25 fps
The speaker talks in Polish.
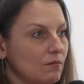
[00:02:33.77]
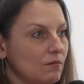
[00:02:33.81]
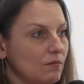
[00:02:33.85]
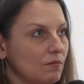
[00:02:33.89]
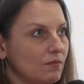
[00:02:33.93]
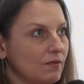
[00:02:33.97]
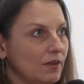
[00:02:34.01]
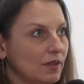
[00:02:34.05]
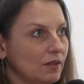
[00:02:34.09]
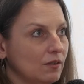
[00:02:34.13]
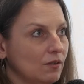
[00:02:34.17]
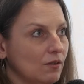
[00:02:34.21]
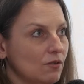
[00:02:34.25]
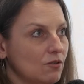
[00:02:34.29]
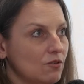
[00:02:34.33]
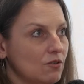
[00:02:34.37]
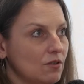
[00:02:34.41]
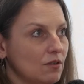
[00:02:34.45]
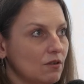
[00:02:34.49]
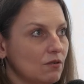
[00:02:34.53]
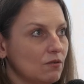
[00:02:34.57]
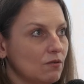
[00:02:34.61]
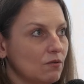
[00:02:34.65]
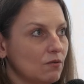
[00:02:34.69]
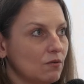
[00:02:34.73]

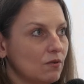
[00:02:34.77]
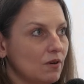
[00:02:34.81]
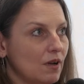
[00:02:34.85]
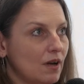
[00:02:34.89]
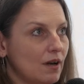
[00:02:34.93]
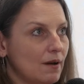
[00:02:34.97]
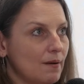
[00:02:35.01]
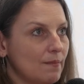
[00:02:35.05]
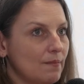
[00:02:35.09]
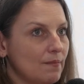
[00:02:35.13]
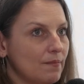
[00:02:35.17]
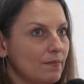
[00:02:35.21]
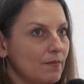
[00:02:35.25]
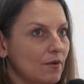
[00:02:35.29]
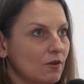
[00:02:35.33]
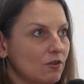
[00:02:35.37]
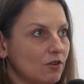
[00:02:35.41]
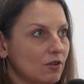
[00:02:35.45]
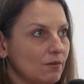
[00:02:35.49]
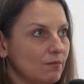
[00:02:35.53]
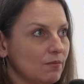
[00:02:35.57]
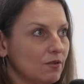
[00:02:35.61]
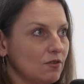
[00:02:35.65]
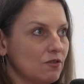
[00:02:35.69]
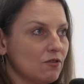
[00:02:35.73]
wartości, która
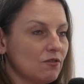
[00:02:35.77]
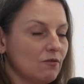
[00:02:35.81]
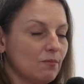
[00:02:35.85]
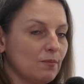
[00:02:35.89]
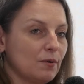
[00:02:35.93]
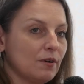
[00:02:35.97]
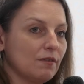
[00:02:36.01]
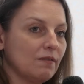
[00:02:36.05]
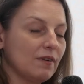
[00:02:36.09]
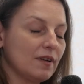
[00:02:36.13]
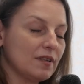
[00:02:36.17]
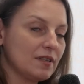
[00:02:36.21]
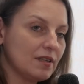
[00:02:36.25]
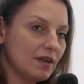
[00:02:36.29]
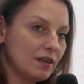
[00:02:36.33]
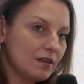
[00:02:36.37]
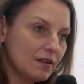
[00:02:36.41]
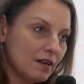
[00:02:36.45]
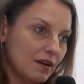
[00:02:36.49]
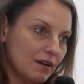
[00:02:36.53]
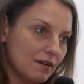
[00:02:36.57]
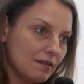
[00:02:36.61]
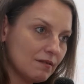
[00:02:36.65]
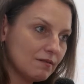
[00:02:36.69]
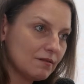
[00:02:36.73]
może być
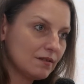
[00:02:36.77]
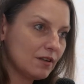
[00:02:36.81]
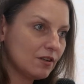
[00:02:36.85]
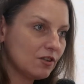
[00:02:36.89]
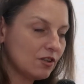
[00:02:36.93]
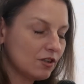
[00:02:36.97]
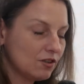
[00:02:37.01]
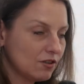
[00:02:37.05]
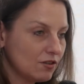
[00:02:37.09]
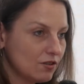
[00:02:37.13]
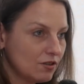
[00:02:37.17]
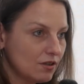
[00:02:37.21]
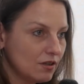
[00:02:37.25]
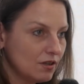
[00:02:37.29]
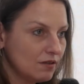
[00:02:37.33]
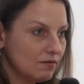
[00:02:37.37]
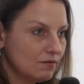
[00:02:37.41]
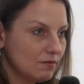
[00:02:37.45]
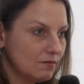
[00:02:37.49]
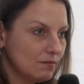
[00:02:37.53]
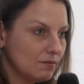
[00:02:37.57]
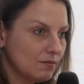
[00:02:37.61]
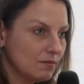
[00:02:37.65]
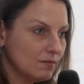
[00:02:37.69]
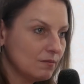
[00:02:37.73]
wprowadzana w nasze życie i
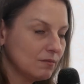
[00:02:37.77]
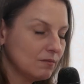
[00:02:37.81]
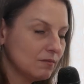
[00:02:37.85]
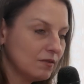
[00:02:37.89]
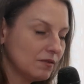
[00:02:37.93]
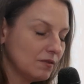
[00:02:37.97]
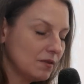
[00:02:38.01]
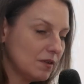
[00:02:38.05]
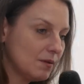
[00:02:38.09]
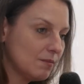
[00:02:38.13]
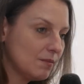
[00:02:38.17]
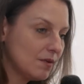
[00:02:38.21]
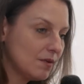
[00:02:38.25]
w nim